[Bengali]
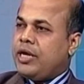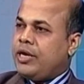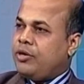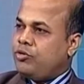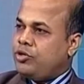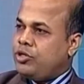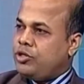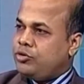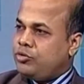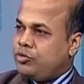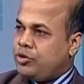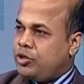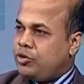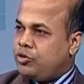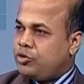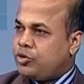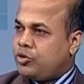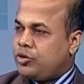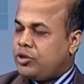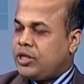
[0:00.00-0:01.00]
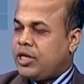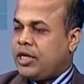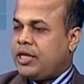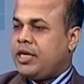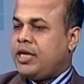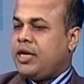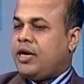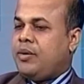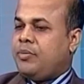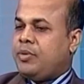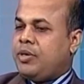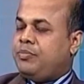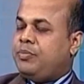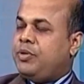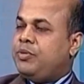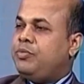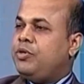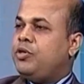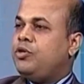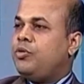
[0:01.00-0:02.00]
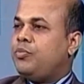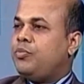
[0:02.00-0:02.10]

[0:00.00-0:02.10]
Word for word: অ্যাকর্ডিং টু ইরোশন তাকে আমরা বিভিন্ন